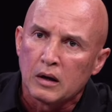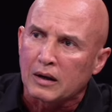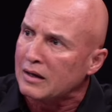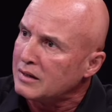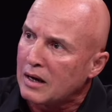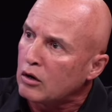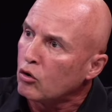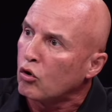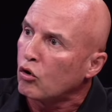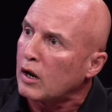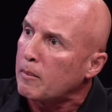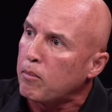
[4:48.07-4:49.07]
que ya
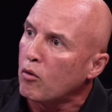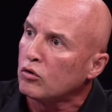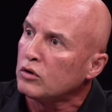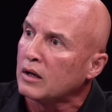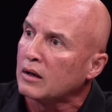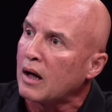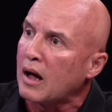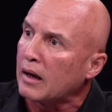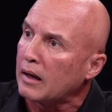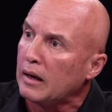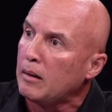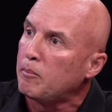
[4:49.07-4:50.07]
no responden a
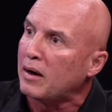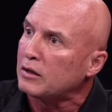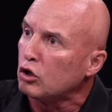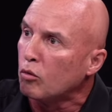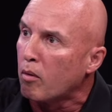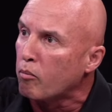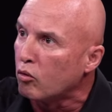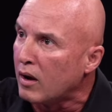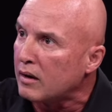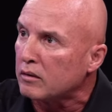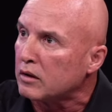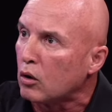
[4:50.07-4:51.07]
aquel Partido
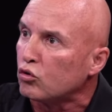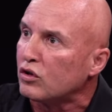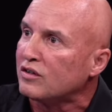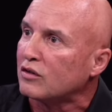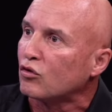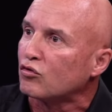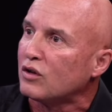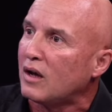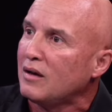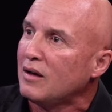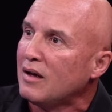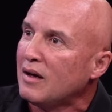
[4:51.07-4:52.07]
Popular de Justicia
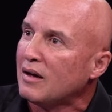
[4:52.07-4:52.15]
Social,